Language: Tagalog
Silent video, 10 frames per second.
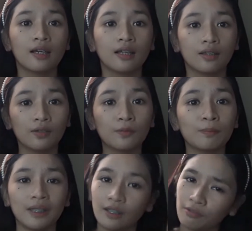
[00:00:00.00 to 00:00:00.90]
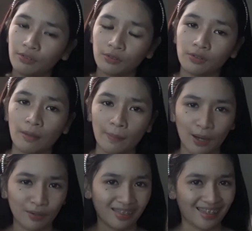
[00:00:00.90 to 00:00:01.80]
nung mini-review ko
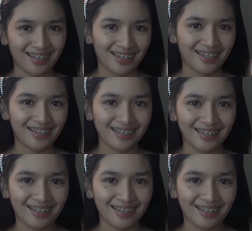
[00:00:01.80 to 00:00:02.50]
about this.